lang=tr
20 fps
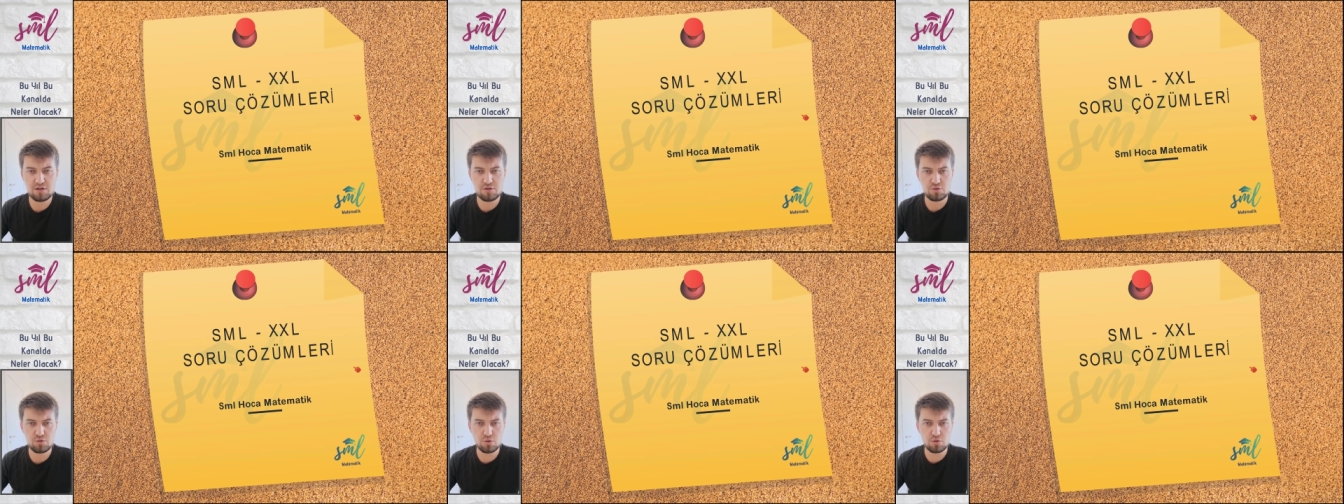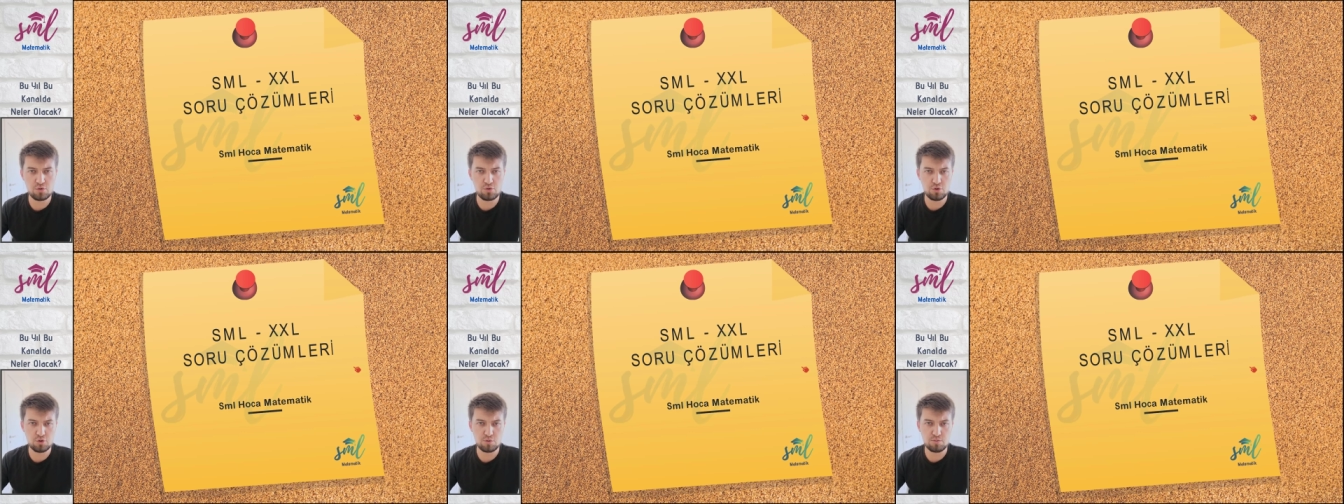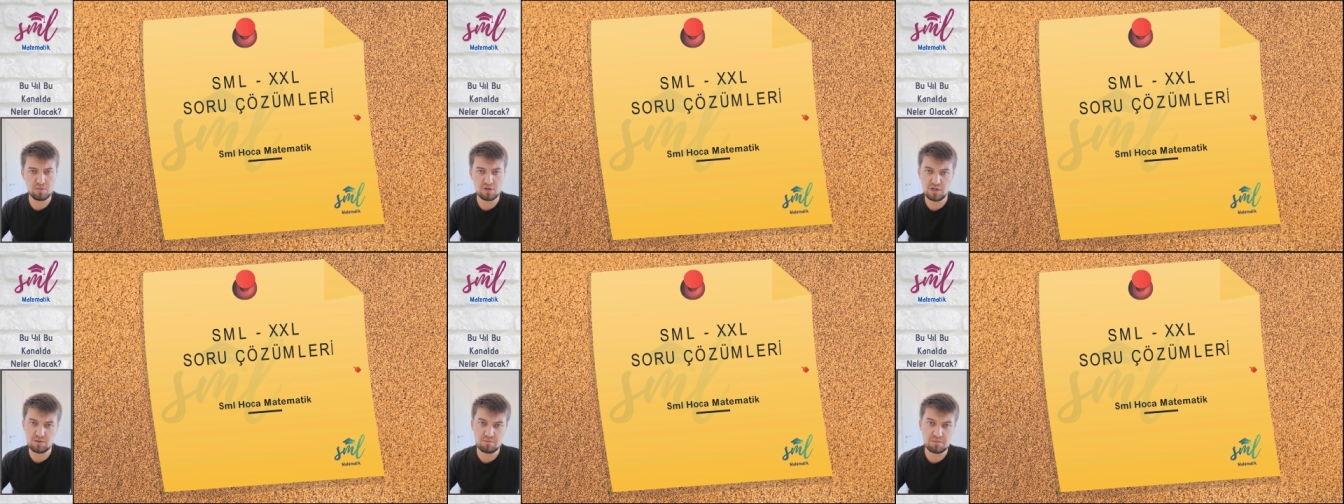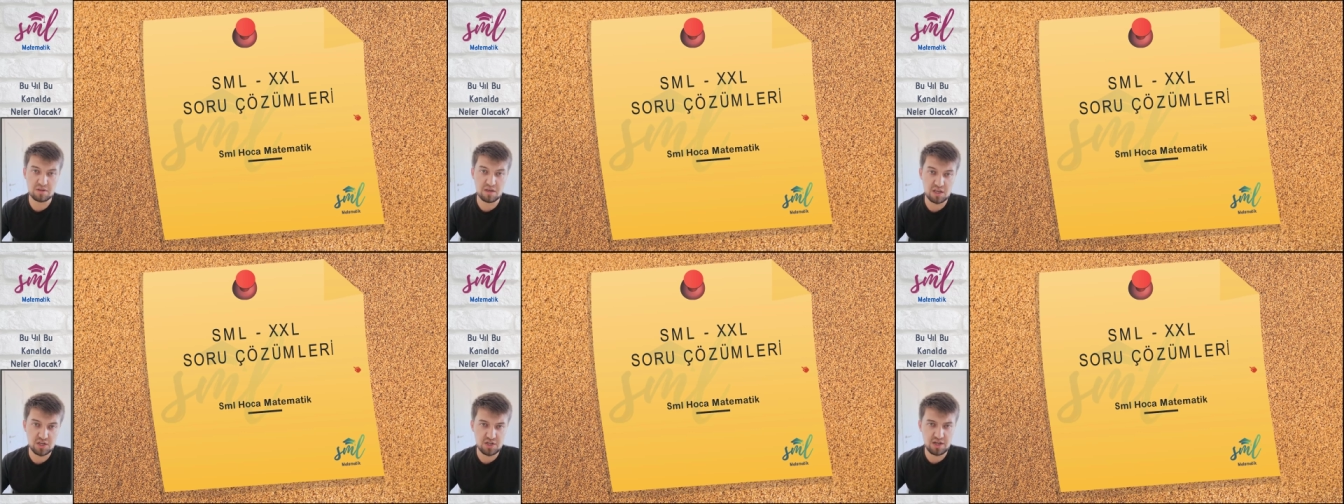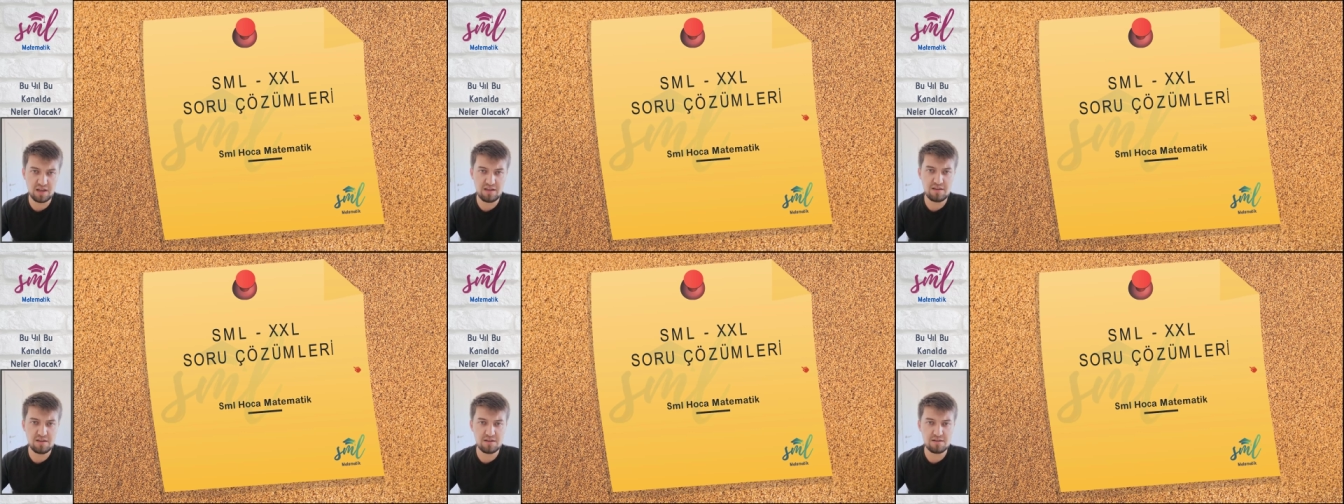soru çözümleri. Şimdi
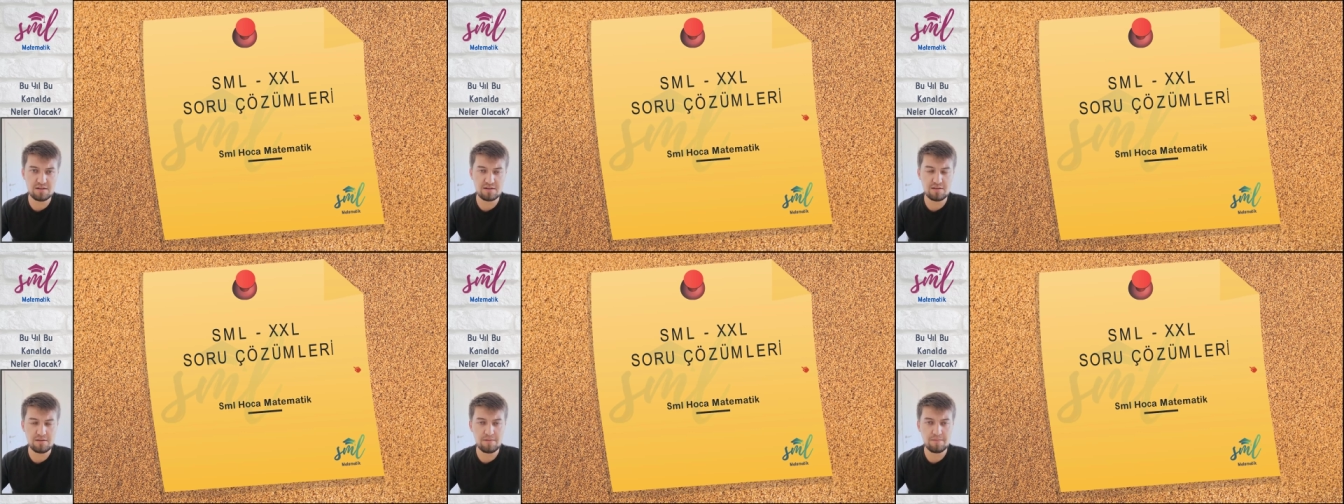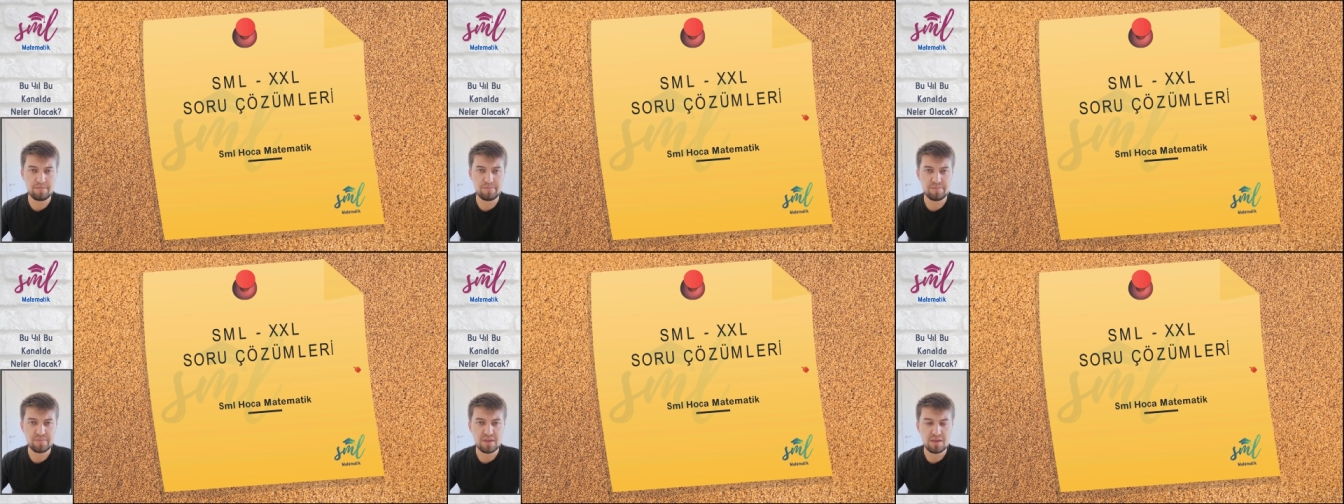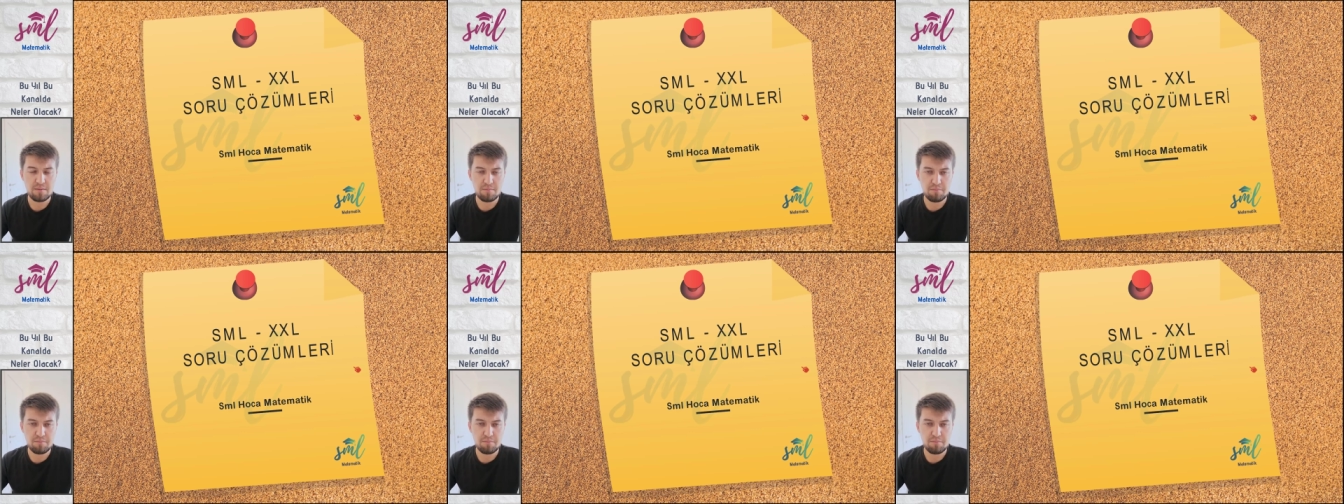geçen yılın